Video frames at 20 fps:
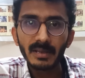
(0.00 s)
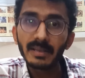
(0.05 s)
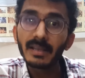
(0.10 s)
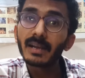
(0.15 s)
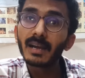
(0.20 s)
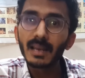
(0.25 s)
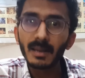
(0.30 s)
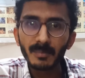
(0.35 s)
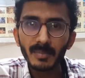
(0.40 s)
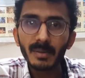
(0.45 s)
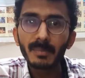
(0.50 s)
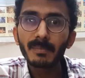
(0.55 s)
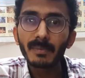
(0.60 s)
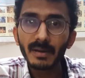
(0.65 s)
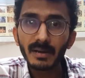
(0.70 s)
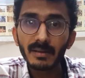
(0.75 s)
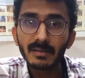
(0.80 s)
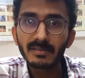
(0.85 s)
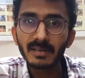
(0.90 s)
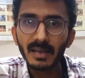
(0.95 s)
ये कल
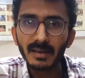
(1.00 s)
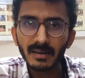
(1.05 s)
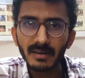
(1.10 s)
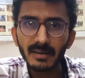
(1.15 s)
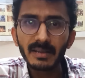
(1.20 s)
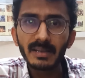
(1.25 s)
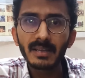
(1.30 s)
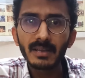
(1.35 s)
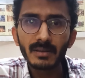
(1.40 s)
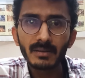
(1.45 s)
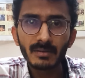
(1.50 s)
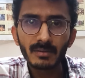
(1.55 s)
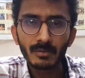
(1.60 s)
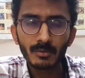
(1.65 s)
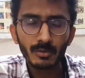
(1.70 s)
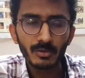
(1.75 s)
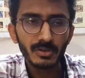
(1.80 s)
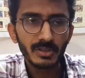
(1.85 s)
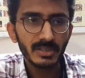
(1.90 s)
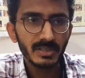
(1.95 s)
हमने जानने की
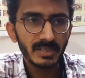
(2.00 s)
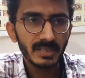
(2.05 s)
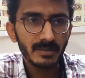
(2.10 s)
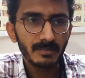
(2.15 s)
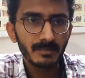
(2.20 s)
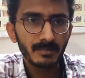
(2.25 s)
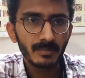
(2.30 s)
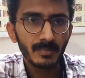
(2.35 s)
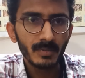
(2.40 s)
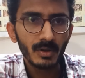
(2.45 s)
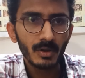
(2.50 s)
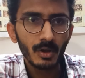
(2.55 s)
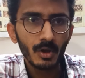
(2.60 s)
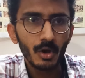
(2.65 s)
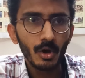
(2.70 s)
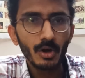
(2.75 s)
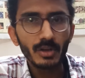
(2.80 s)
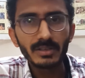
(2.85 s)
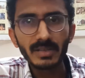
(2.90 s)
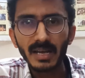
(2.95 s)
कोशिश की
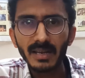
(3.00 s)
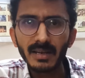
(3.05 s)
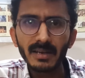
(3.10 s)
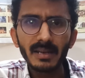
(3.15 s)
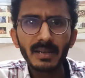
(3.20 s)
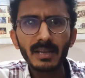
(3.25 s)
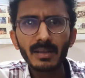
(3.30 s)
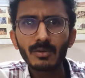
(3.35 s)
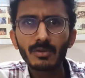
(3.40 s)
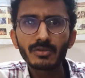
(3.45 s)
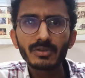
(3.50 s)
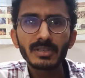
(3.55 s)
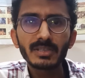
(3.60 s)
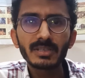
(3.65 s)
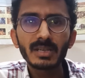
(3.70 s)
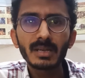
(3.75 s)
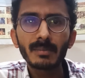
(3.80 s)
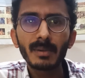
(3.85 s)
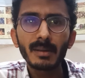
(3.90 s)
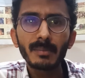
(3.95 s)
और जानने की कोशिश
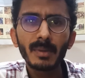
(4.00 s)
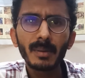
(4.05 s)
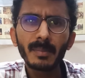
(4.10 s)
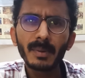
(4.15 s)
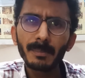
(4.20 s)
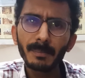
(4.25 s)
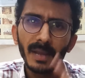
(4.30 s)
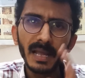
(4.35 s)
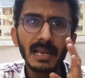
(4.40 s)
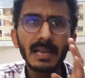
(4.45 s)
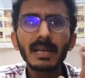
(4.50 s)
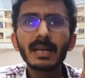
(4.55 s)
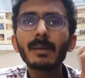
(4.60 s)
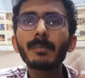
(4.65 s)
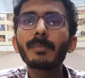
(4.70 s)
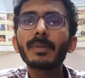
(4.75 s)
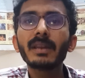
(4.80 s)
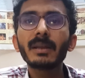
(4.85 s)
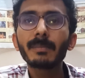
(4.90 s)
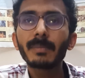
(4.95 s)
के बाद में हमने पहली
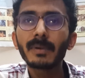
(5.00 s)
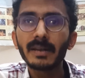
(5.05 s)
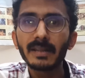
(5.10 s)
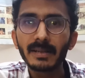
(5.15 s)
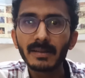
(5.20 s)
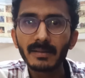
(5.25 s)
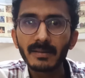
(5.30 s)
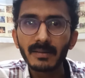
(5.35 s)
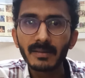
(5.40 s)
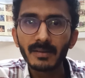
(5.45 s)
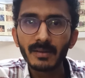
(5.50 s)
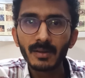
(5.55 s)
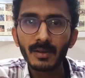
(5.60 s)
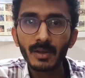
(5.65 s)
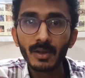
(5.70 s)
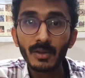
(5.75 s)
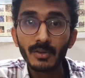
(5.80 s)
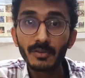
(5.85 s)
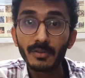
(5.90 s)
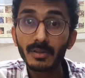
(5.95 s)
कंपनी पढ़ी
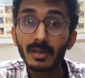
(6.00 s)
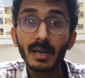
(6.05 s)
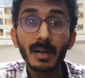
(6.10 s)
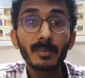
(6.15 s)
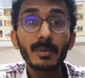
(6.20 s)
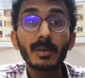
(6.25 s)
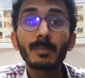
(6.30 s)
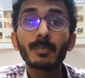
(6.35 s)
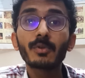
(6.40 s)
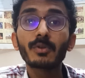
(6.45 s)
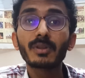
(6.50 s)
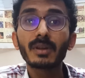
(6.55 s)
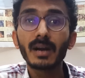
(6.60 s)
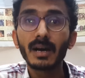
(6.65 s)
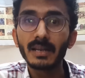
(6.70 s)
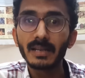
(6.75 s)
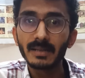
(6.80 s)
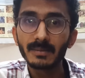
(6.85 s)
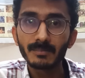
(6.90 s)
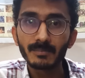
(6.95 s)
जिसका नाम था
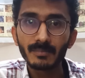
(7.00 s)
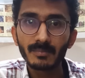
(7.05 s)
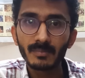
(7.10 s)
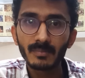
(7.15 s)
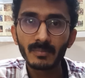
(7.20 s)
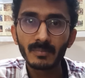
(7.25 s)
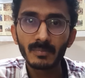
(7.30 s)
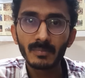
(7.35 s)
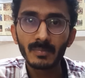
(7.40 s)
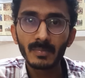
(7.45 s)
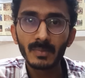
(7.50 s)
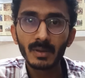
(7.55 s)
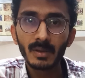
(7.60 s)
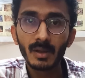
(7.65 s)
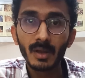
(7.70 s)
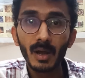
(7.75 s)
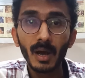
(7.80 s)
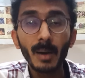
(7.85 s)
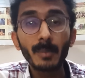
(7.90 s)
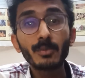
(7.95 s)
पुर्तगाली
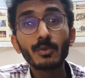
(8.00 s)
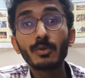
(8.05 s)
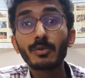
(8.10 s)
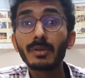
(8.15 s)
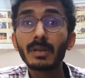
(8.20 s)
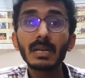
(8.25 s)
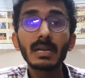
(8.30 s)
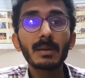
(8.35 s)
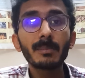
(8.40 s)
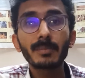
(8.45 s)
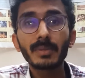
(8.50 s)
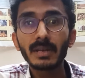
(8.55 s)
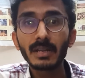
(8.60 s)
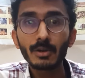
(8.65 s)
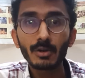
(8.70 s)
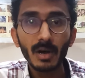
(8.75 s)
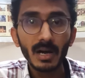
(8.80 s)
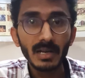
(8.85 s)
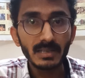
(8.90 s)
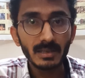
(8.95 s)
अब दूसरी कंपनी
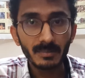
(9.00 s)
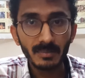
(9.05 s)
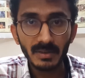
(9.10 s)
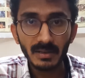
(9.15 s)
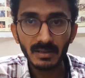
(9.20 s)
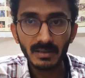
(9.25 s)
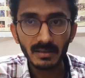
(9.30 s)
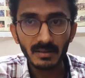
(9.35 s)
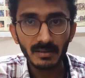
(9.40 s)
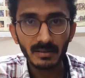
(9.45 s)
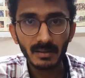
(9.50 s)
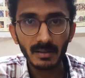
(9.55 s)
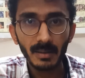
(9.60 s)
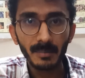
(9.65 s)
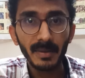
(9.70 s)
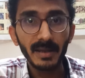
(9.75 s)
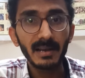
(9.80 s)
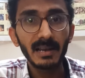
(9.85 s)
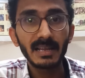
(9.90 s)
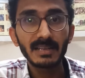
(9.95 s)
को आज हमने
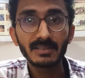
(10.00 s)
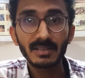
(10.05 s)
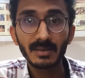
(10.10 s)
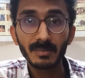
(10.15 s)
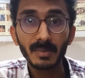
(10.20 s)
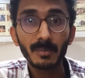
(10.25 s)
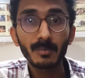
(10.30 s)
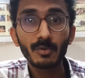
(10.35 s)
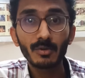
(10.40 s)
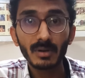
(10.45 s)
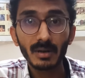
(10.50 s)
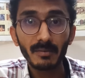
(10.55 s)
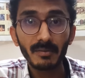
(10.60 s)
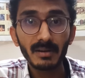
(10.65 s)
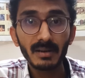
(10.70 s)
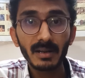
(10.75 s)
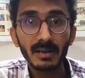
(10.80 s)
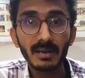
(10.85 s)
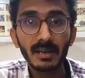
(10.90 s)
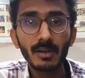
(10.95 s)
हमारे लेक्चर में हमको कवर
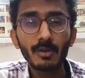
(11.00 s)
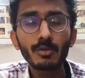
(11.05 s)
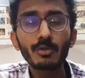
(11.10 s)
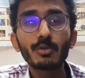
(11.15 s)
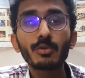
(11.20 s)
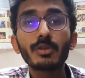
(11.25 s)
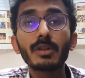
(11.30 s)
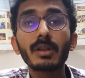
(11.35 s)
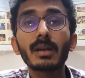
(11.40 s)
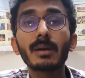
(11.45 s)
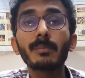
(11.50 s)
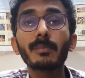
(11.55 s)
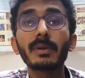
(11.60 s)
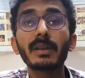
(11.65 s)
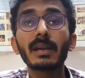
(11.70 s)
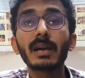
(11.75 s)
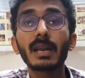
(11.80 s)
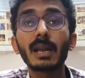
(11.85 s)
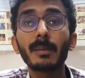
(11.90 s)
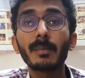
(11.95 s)
करना है और दूसरी
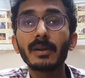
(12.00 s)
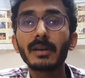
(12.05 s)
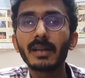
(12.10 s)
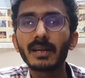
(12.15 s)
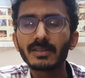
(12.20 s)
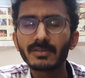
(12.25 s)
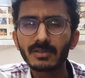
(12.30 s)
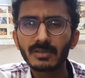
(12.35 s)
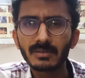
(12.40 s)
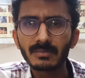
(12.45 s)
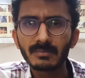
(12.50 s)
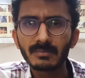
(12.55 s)
कंपनी का नाम है डच